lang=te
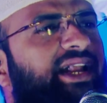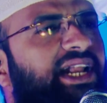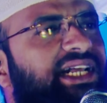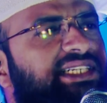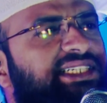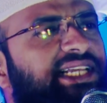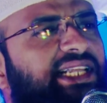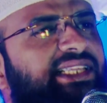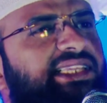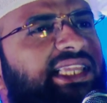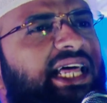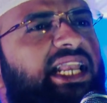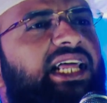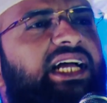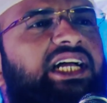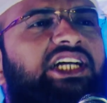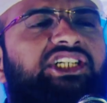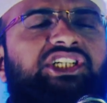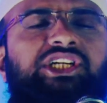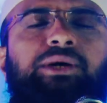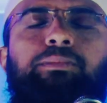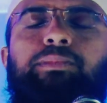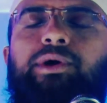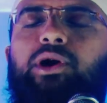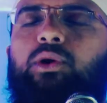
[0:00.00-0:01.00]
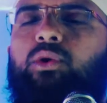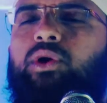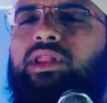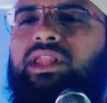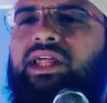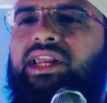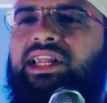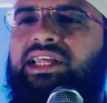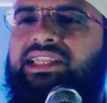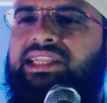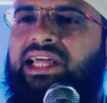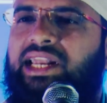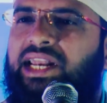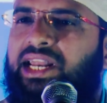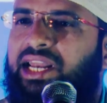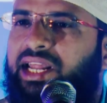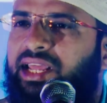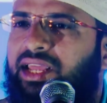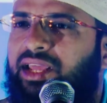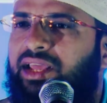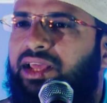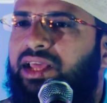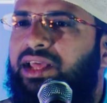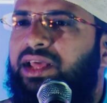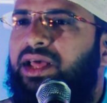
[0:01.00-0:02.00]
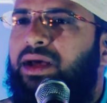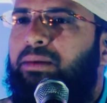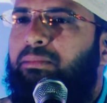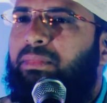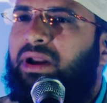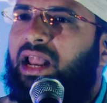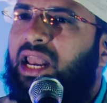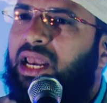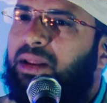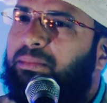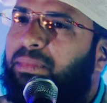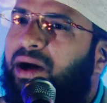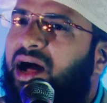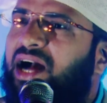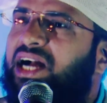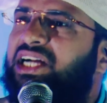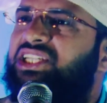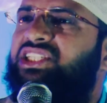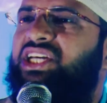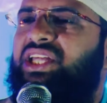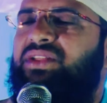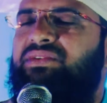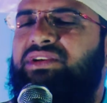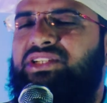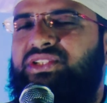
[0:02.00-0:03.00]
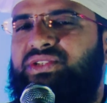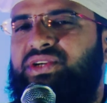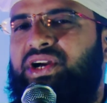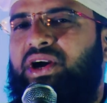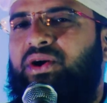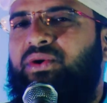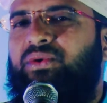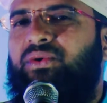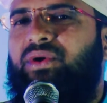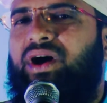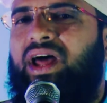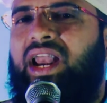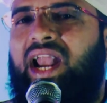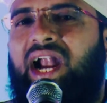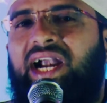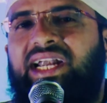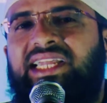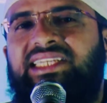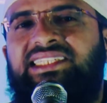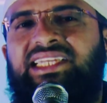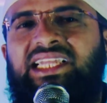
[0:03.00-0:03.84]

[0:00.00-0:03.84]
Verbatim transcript: నా సంతానం కష్టం పడకూడదని తండ్రి మనల్ని బాగా చదివిస్తున్నాడు అలాంటి